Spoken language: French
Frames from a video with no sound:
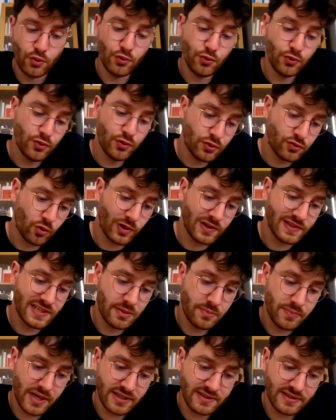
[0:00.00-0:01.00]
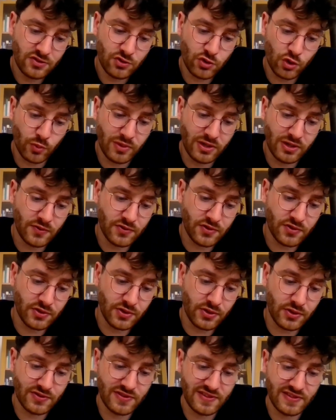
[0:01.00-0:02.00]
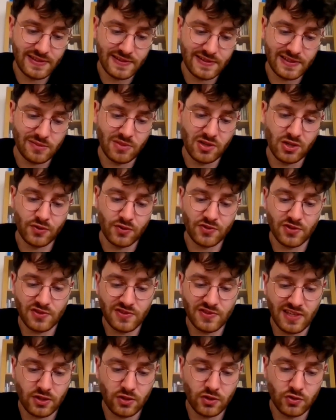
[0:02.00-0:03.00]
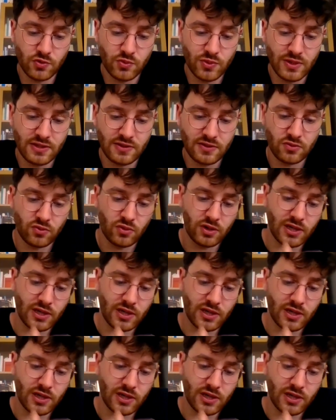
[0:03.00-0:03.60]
une troisième partie sur 1936, 1958.